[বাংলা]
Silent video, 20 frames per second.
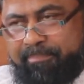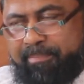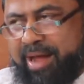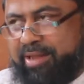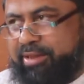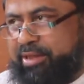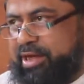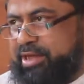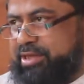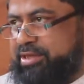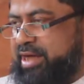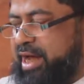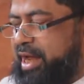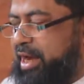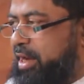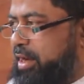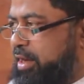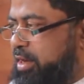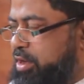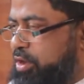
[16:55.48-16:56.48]
মাদ্রাসার
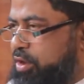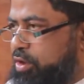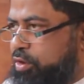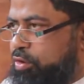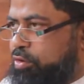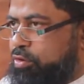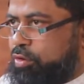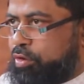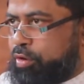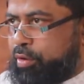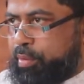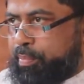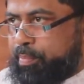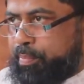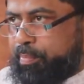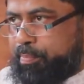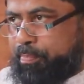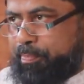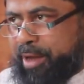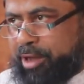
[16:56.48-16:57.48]

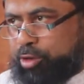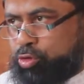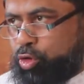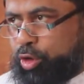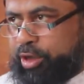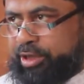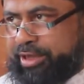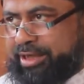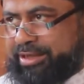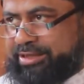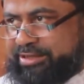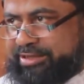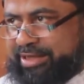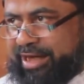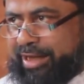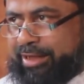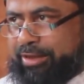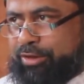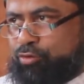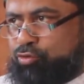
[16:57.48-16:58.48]
বেতন
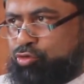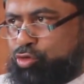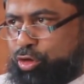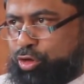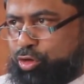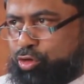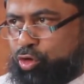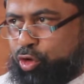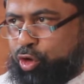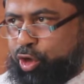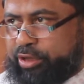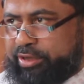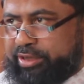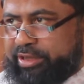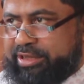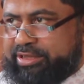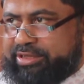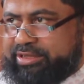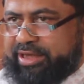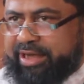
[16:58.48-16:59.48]
নিচ্ছেন দত্তগত
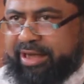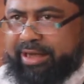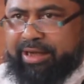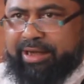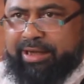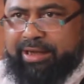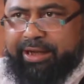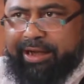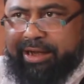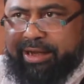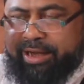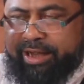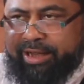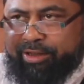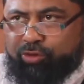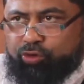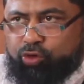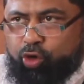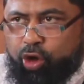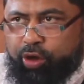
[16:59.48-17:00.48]
নিচ্ছেন
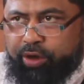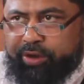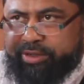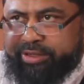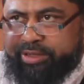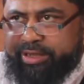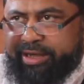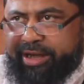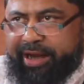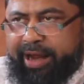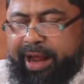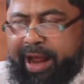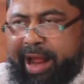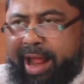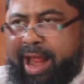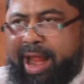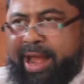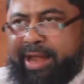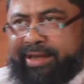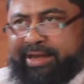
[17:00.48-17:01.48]
কিন্তু তিনি
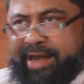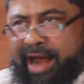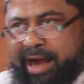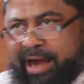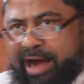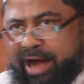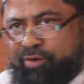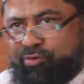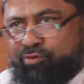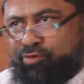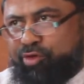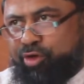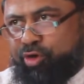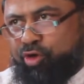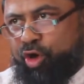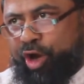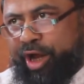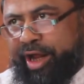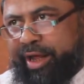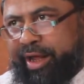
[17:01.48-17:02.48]
এই টাকা রুজি
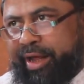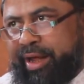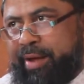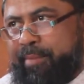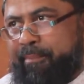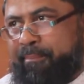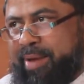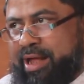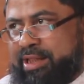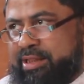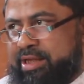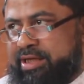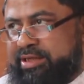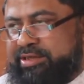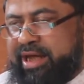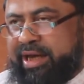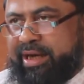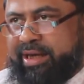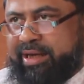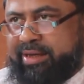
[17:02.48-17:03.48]
করে মাদ্রাসার